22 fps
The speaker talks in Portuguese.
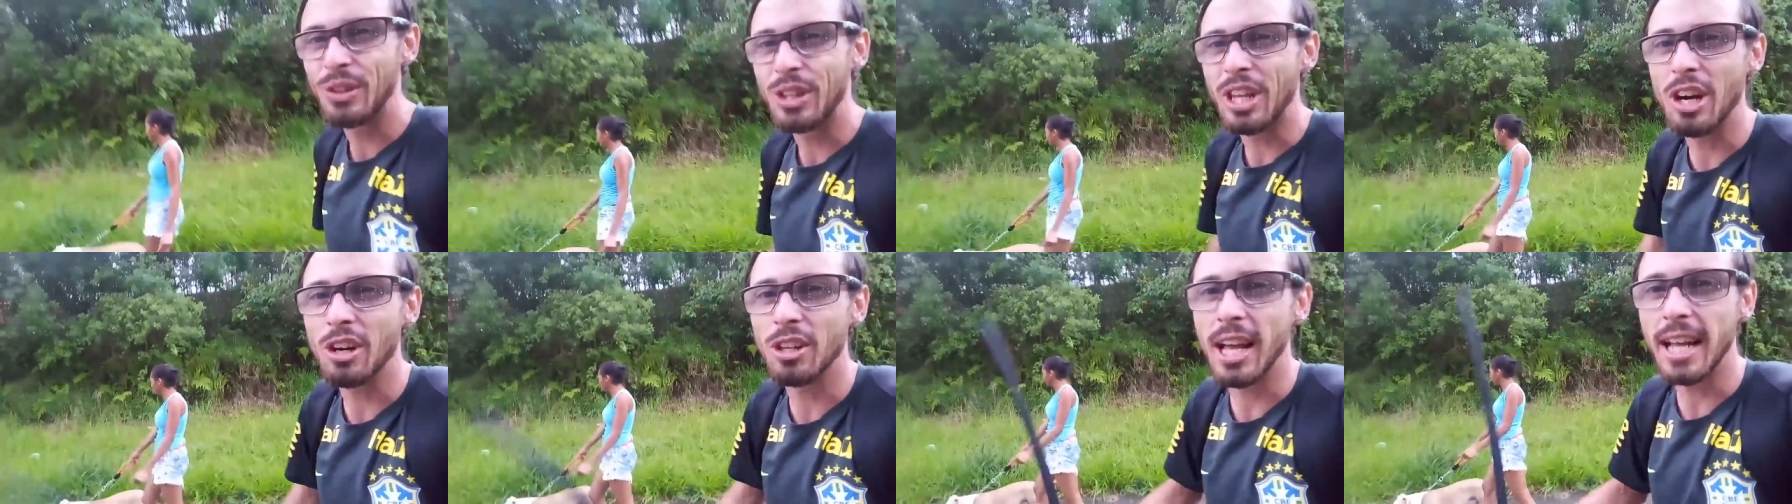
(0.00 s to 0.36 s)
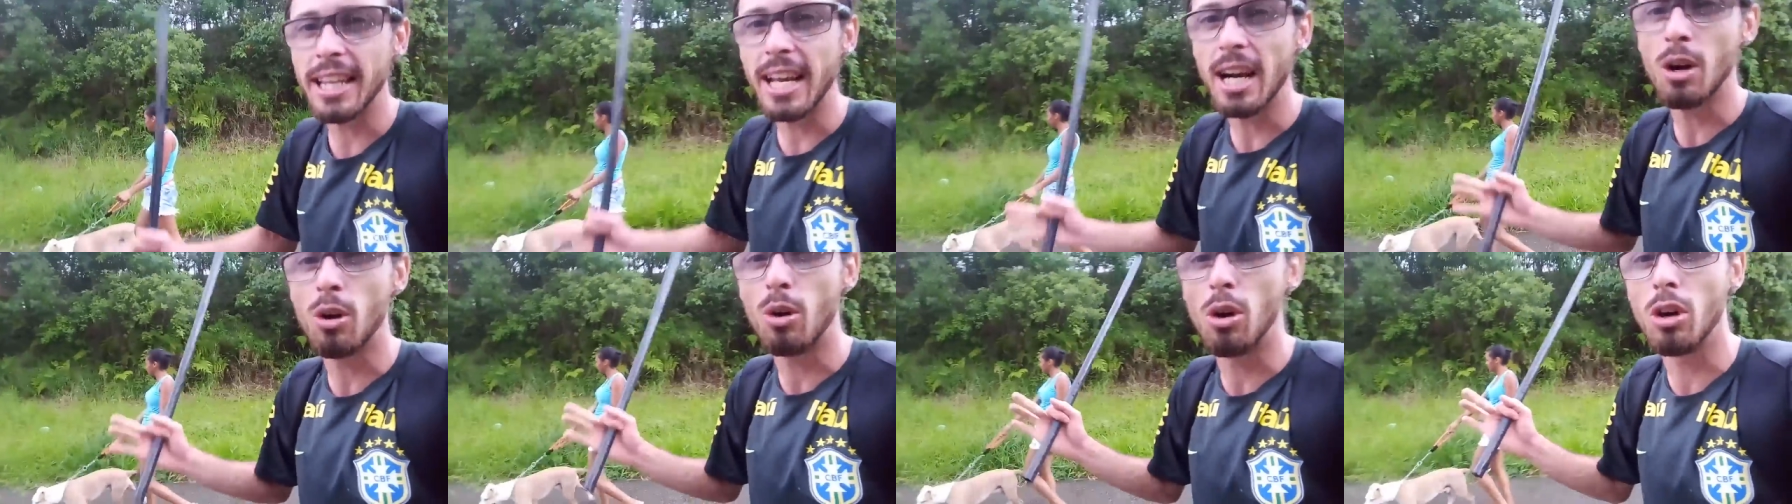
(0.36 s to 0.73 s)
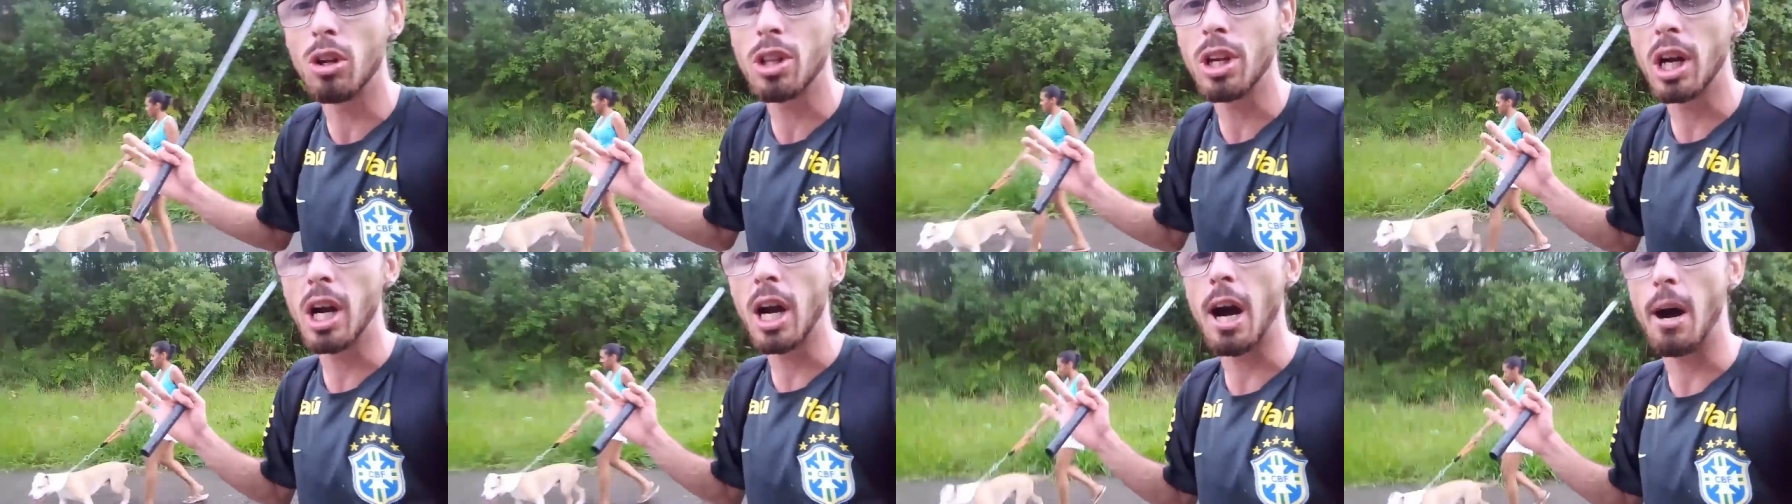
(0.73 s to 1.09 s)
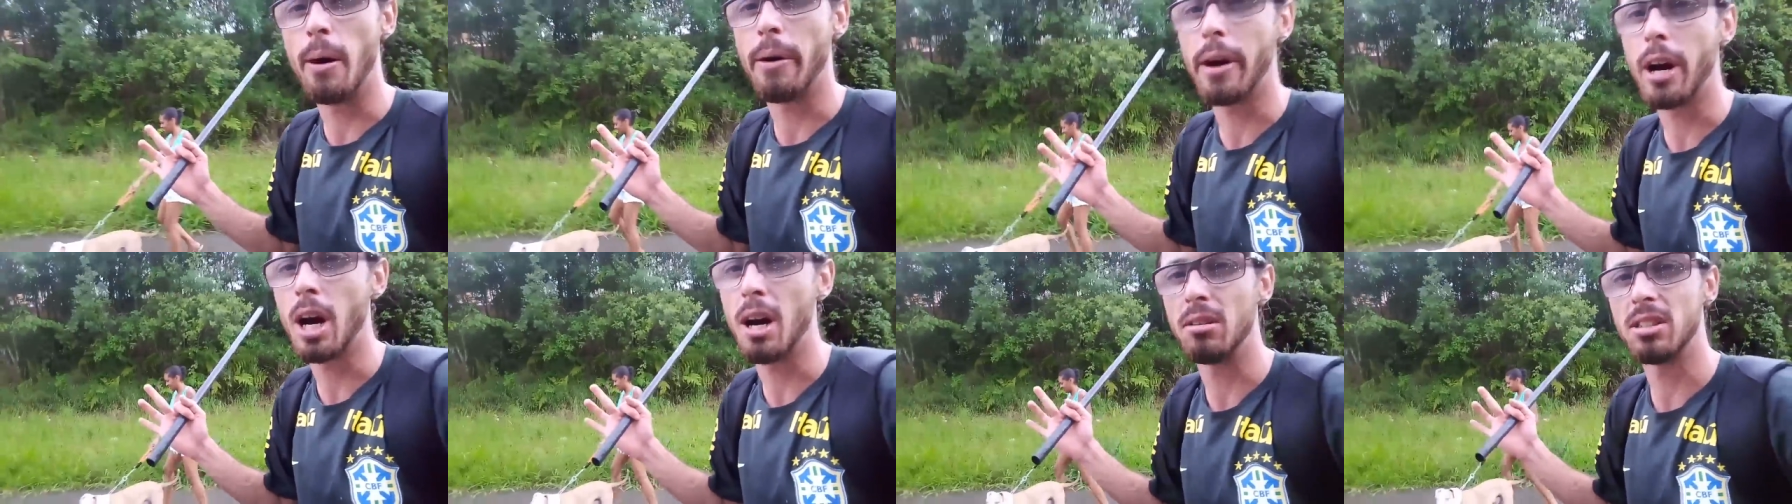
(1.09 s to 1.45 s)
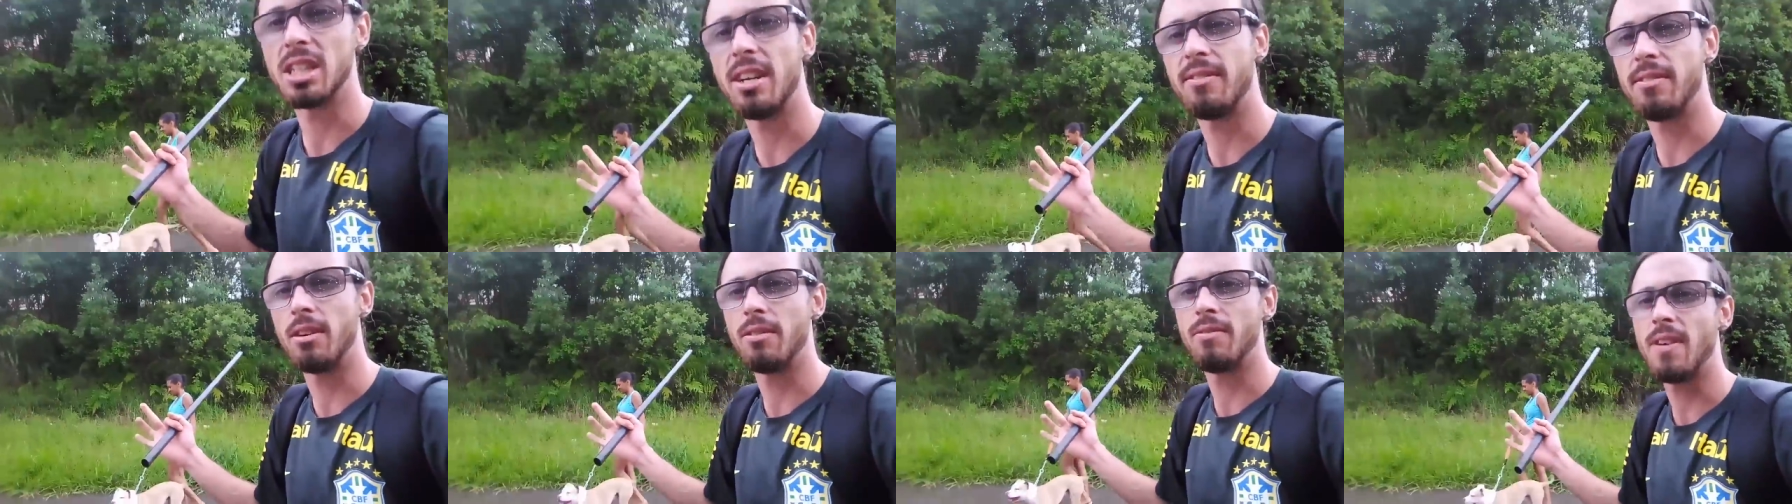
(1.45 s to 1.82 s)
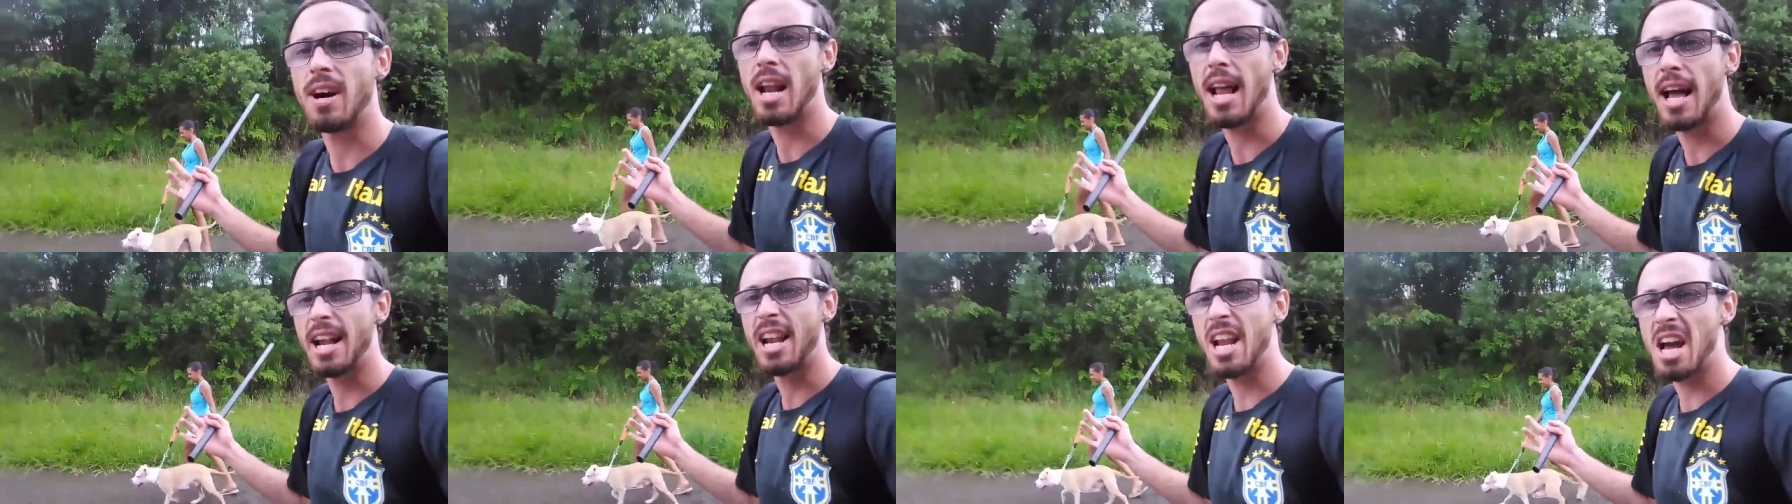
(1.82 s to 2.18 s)
não tenho nada contra, calma, calma. Já vão
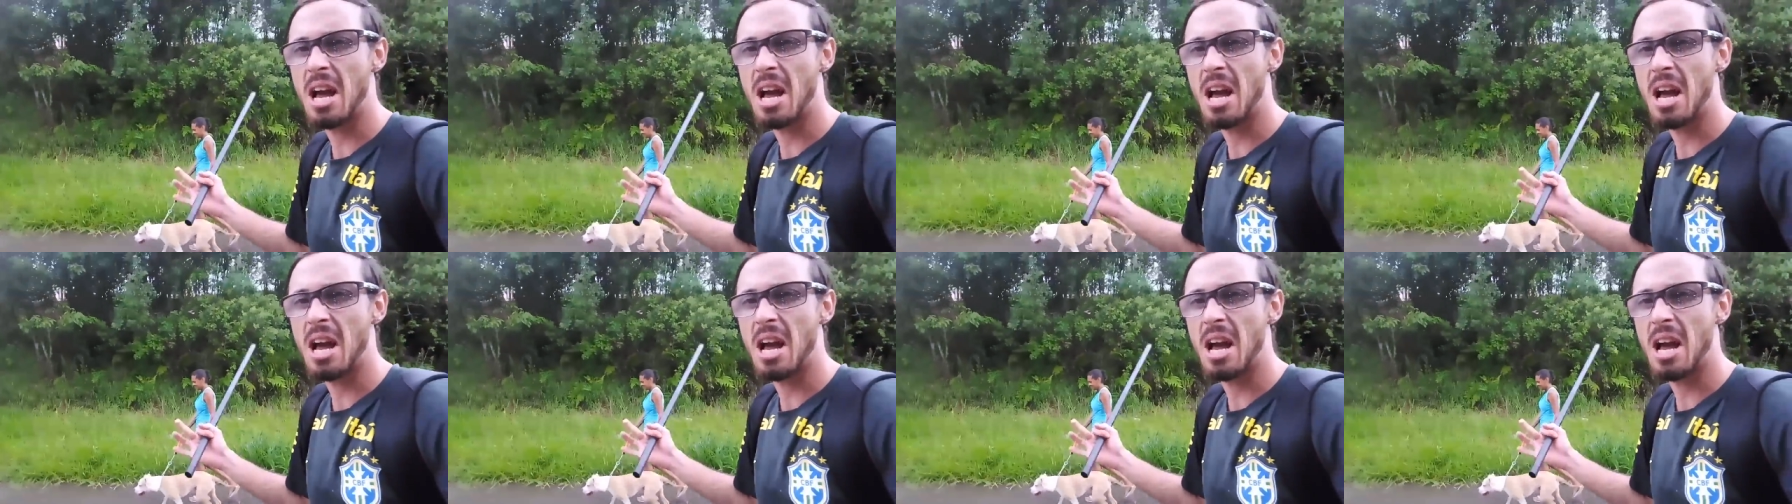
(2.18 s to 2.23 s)
falar,